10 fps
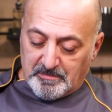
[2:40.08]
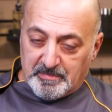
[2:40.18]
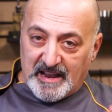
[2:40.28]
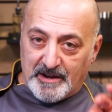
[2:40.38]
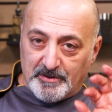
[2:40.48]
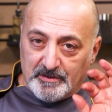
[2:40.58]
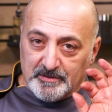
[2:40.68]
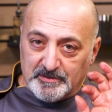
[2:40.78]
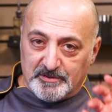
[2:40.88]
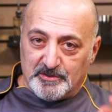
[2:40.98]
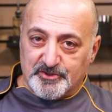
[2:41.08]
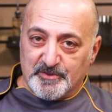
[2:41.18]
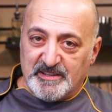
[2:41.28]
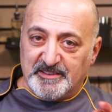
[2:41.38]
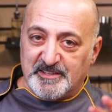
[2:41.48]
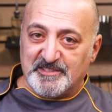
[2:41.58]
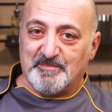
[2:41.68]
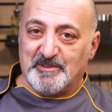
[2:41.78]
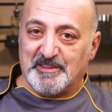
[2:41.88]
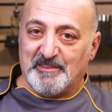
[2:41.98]
Piano, dolcemente si
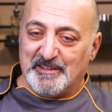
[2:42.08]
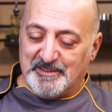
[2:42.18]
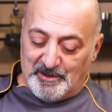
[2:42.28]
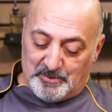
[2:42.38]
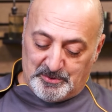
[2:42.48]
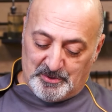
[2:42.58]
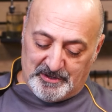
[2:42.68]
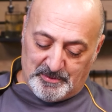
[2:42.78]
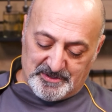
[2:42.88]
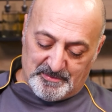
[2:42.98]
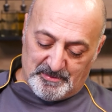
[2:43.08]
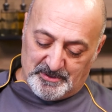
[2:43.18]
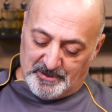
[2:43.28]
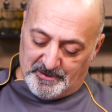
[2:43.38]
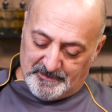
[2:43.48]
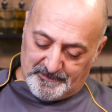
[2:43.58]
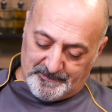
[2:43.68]
porta avanti la cottura di questo pomodoro.